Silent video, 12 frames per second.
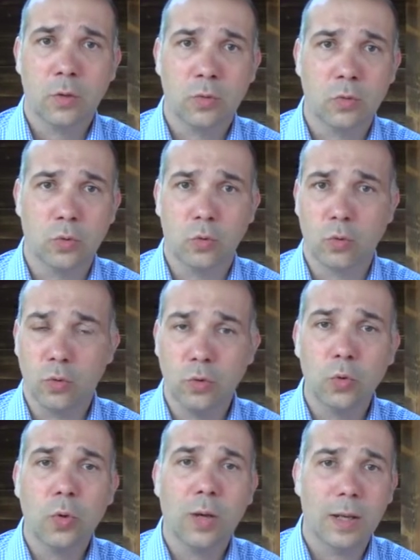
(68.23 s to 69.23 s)
oder
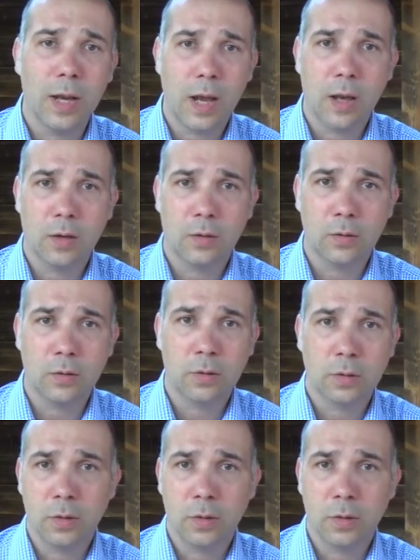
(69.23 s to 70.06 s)
Yogalehrer,